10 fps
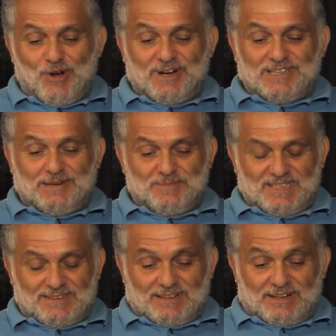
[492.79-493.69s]
Böyle
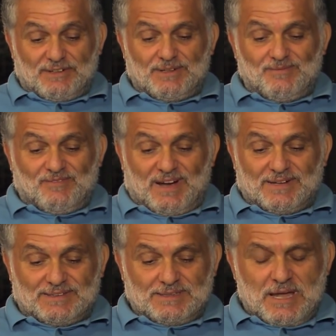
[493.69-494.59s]
de bir anım
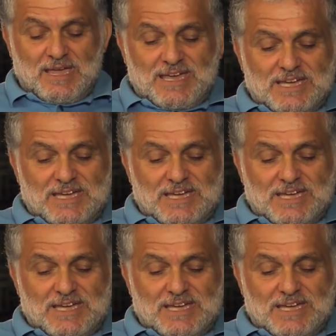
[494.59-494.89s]
vardır.